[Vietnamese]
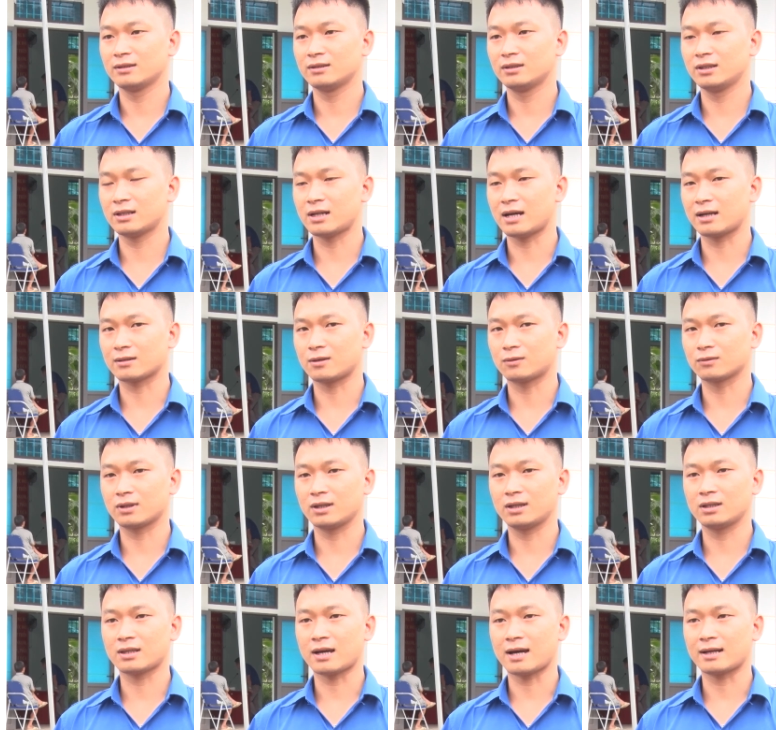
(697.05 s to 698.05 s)
như là công
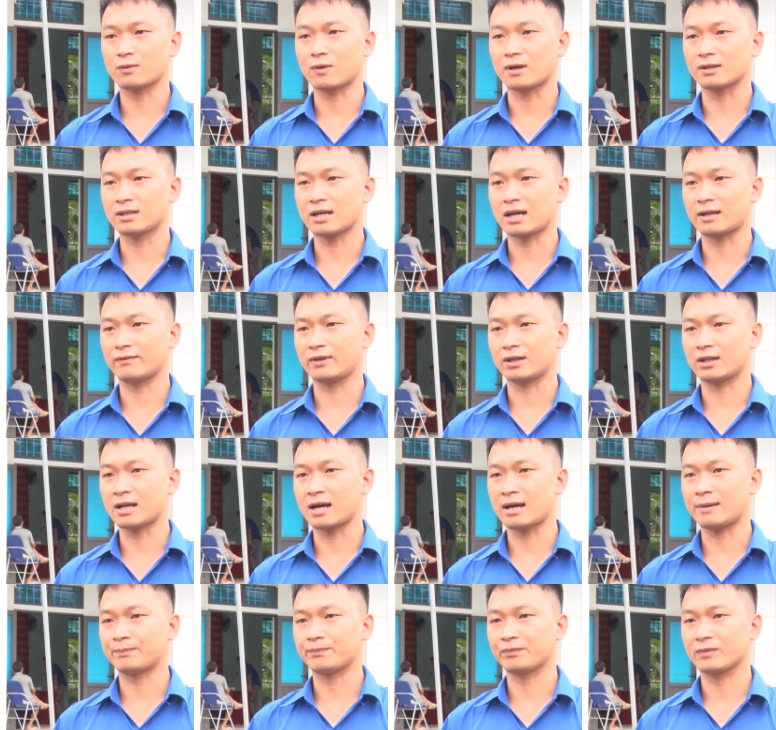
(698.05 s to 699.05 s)
ty Than khoáng sản Việt
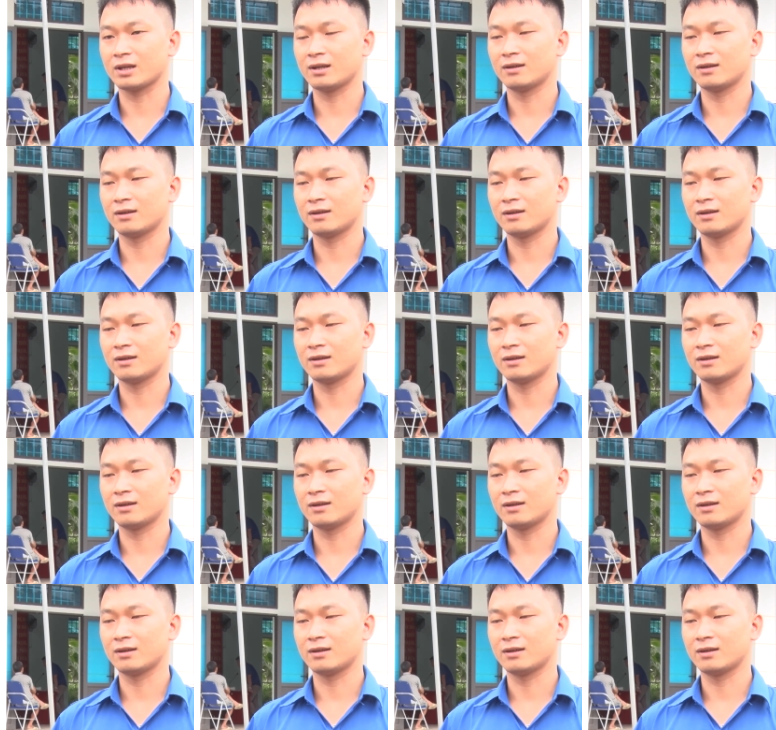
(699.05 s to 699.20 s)
Nam